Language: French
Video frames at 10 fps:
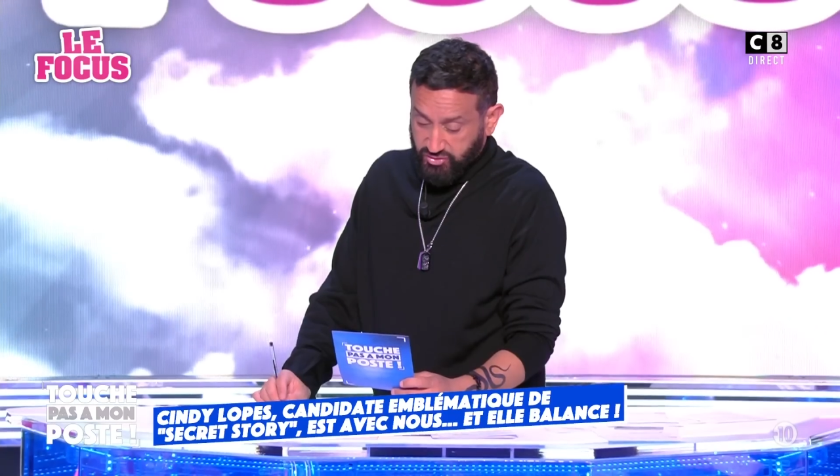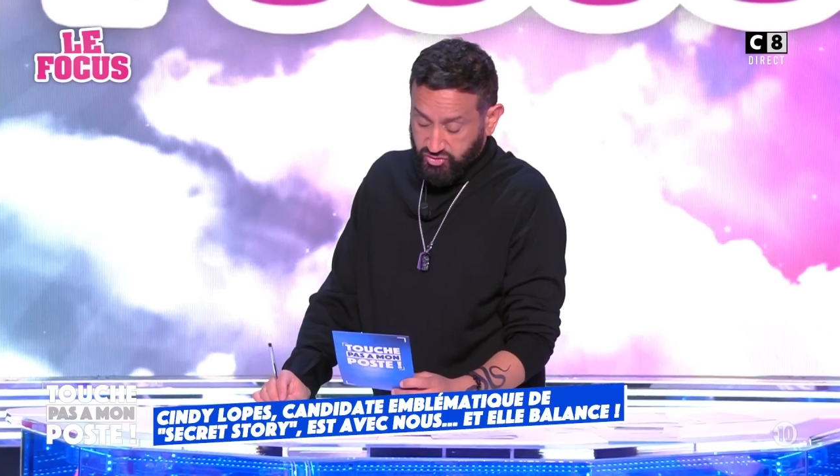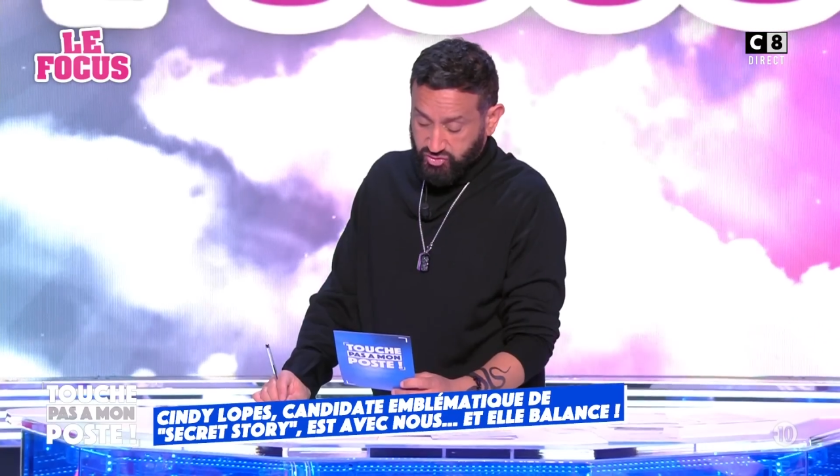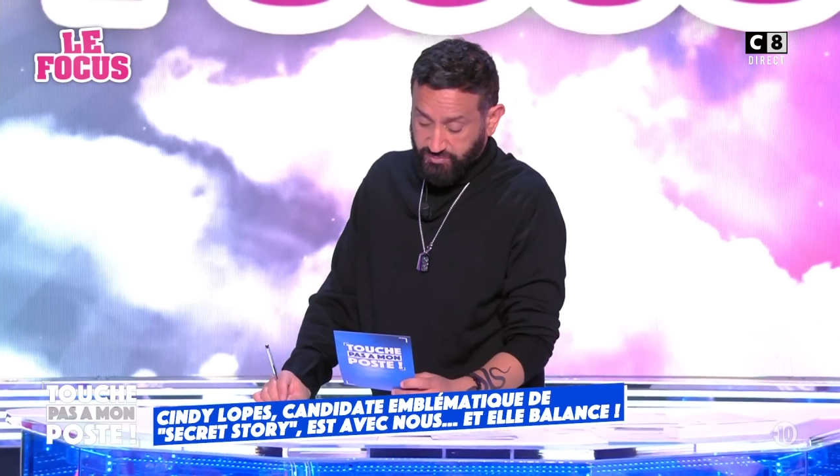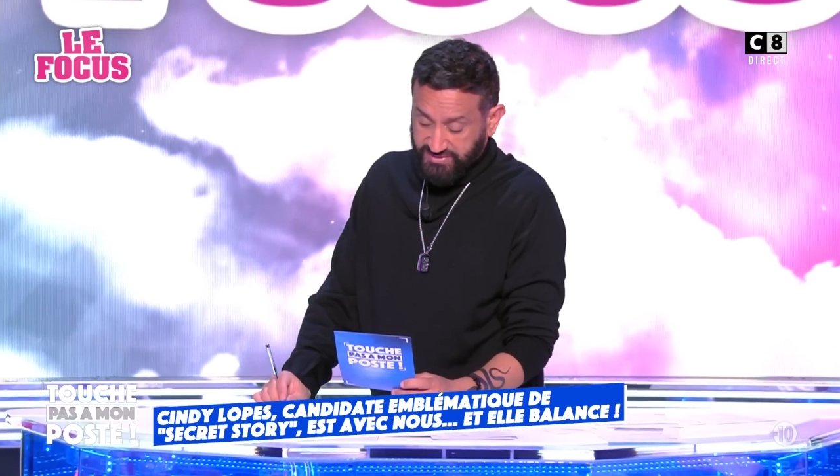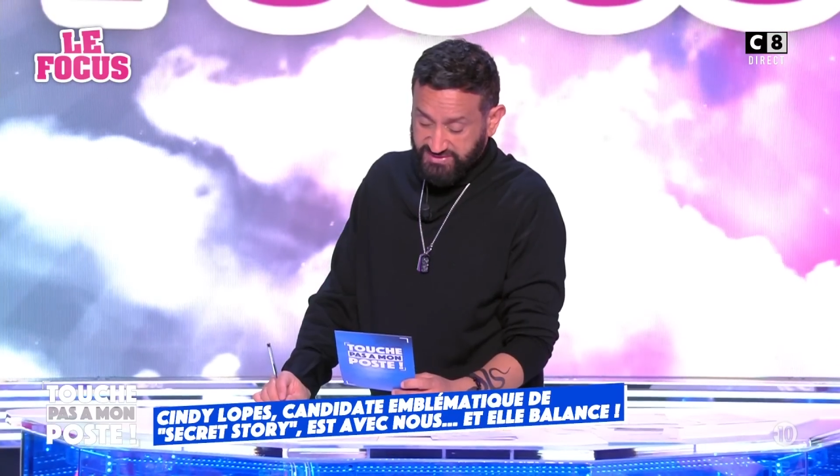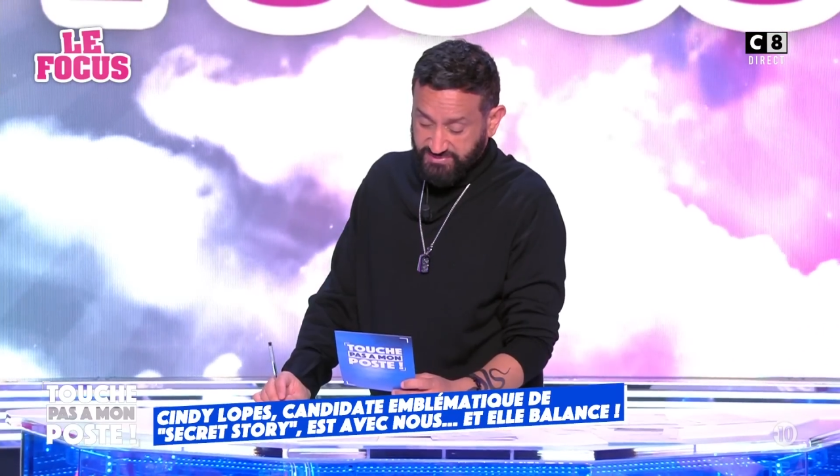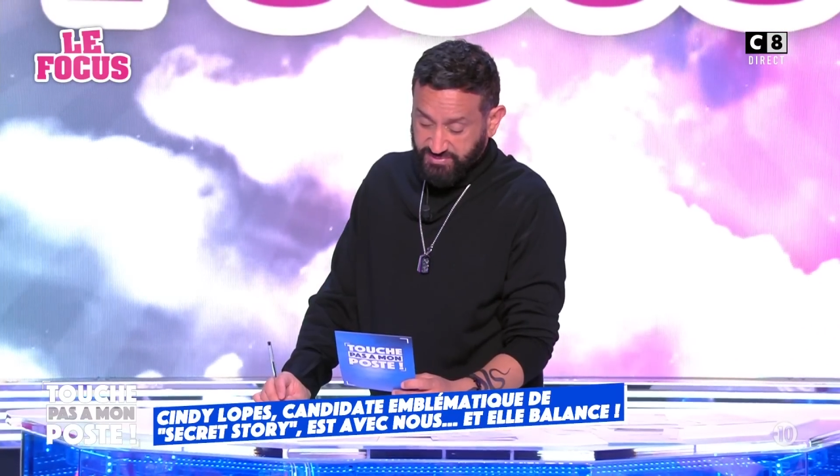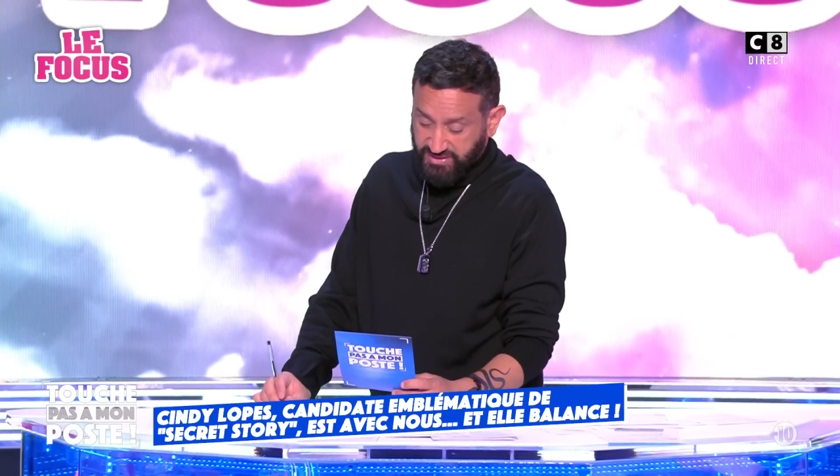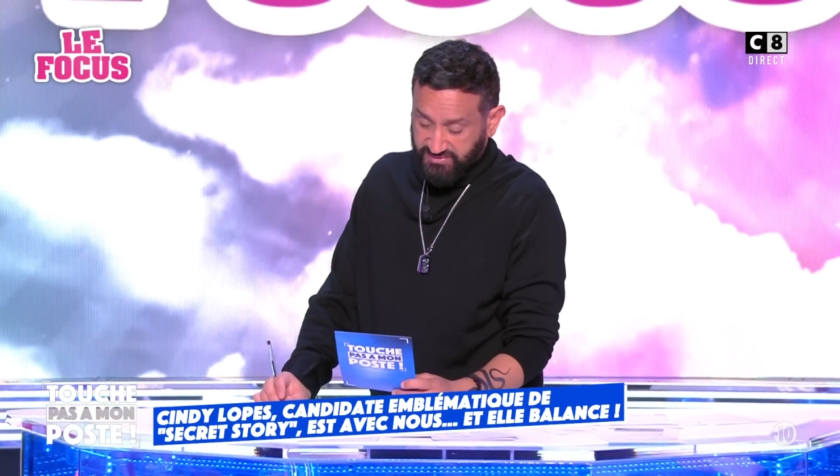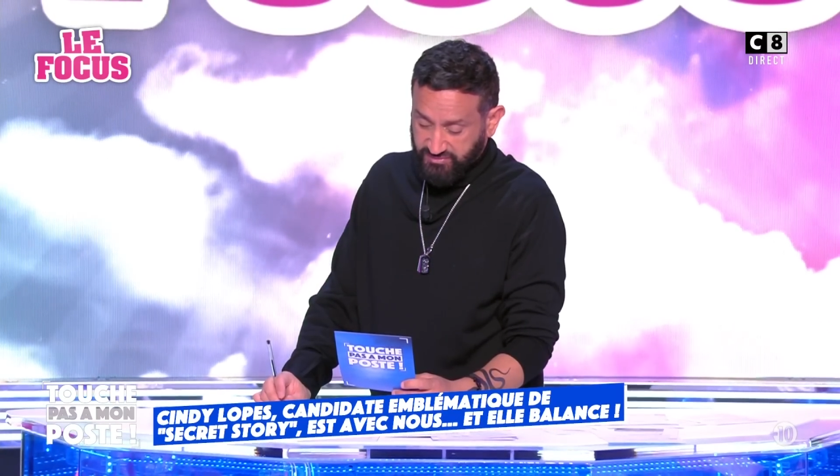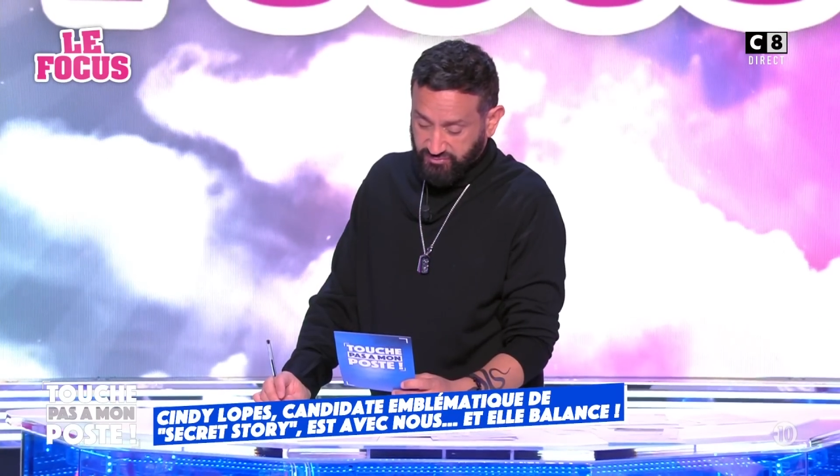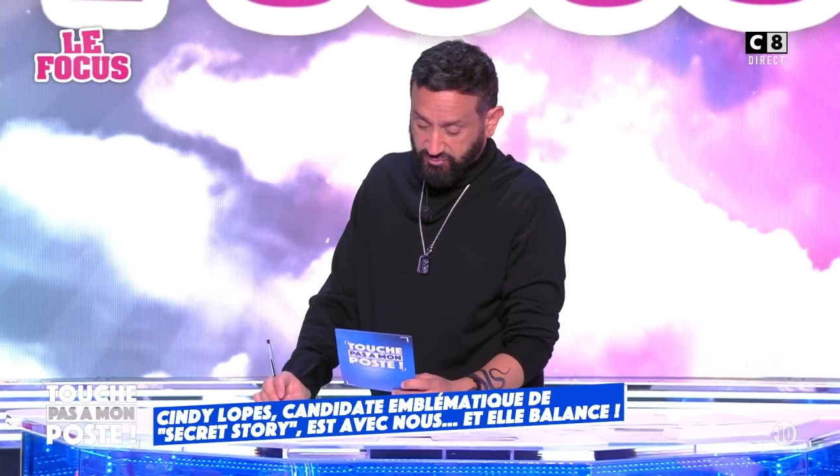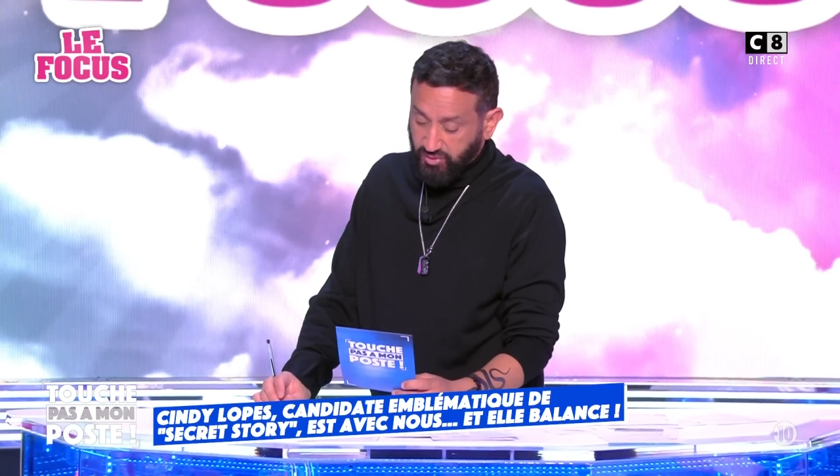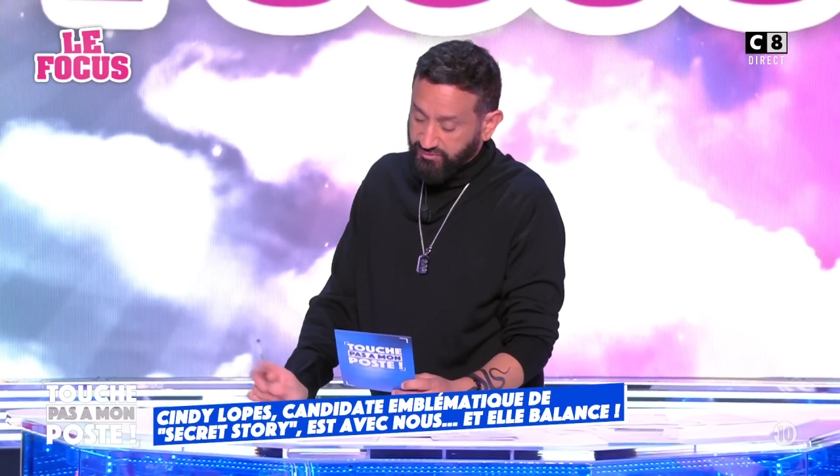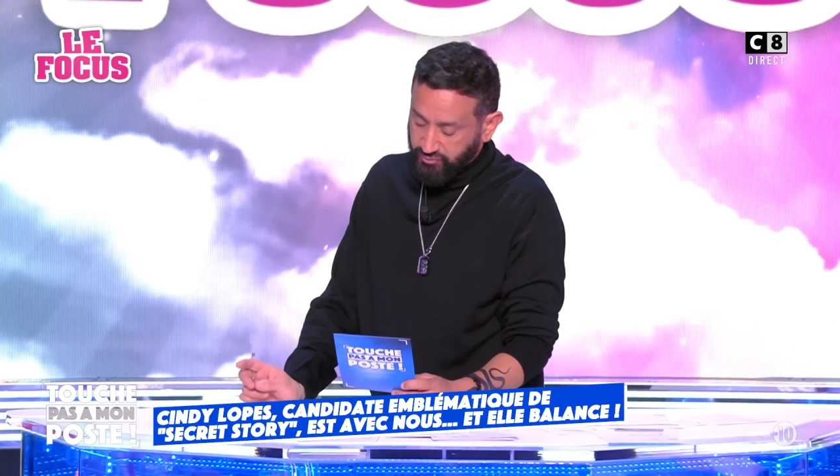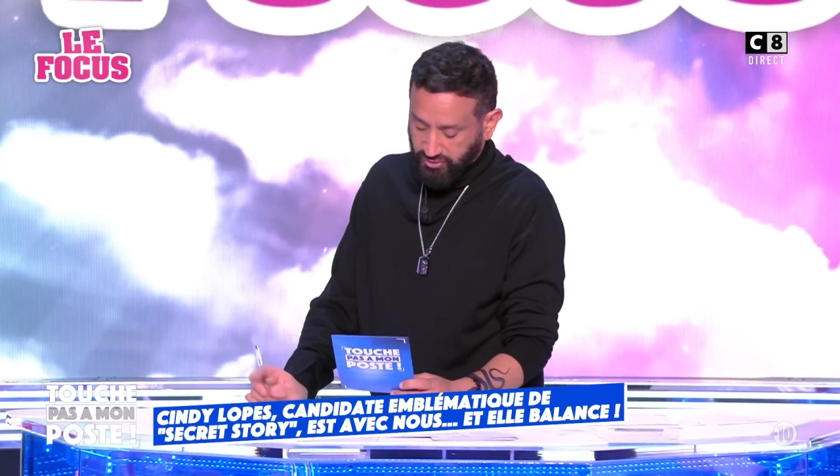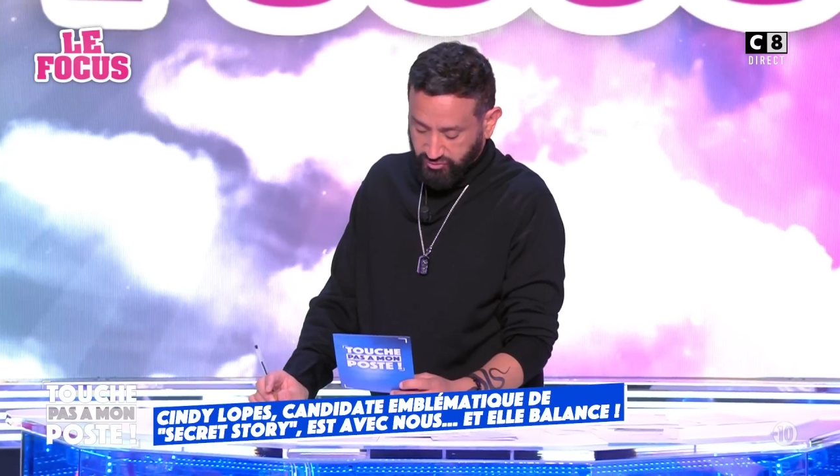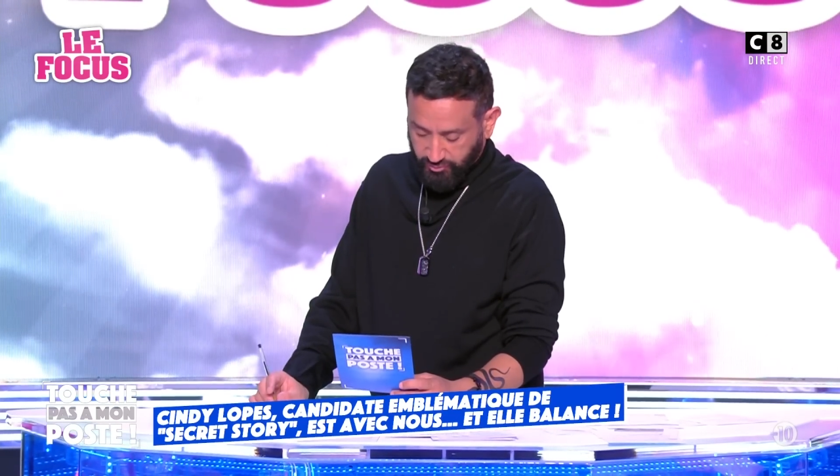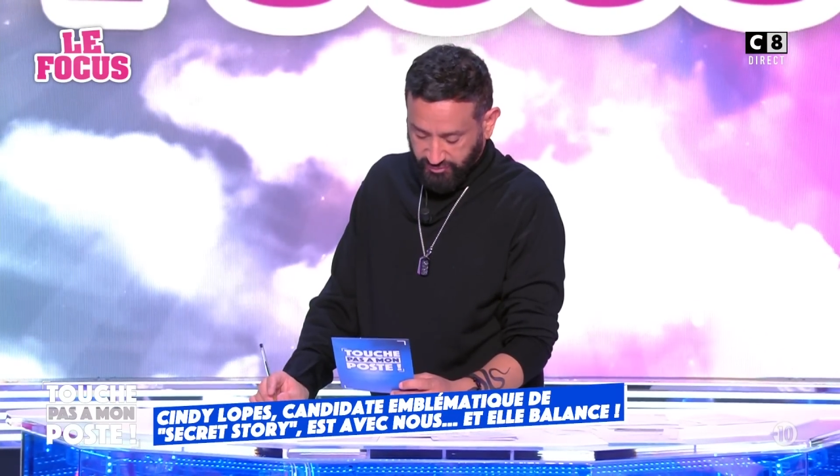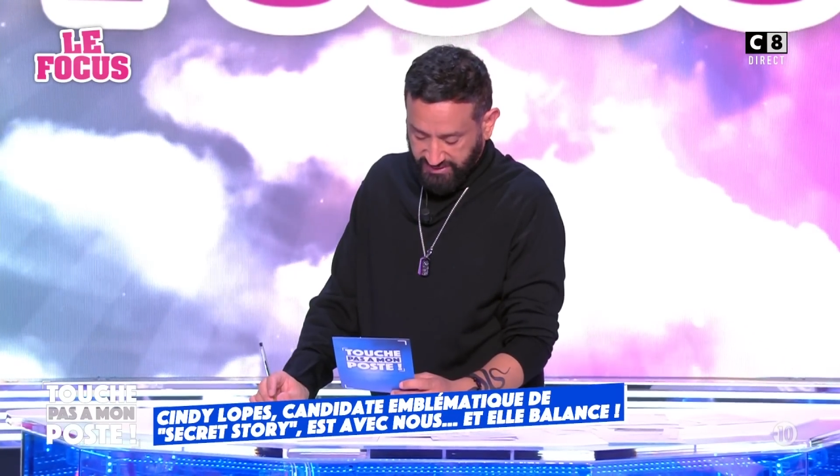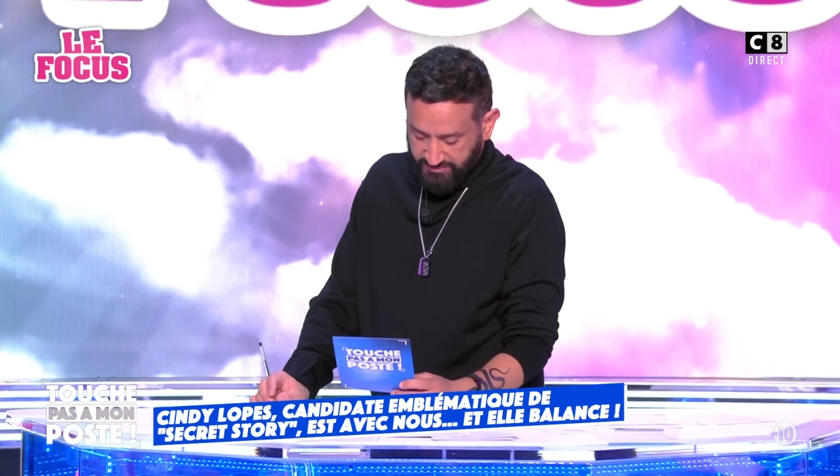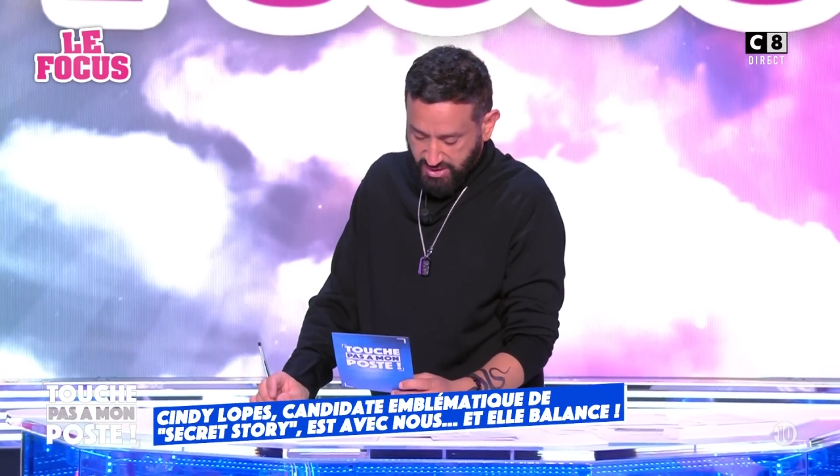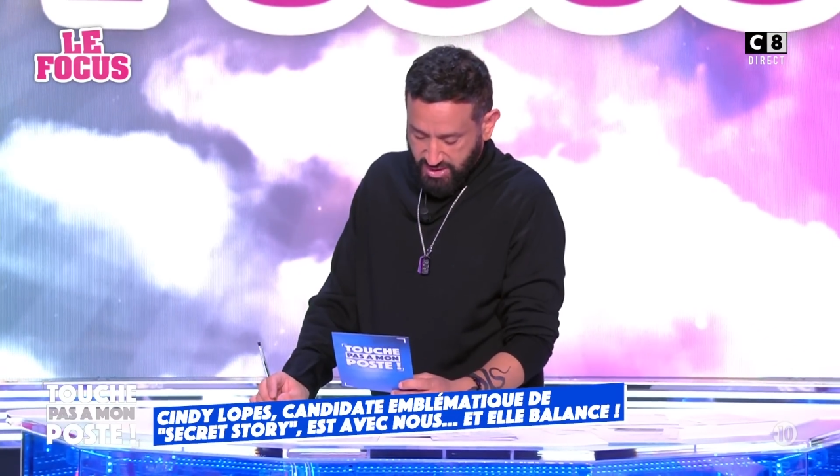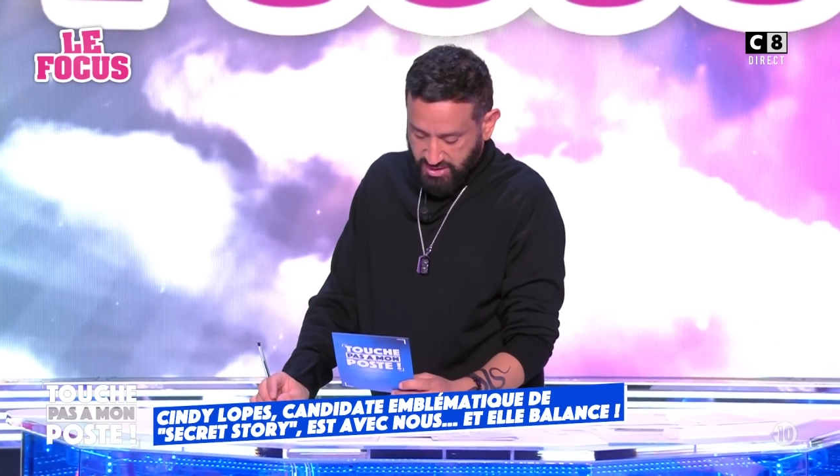tu as, participé à la saison 3. On l'a vu, hein, ton portrait.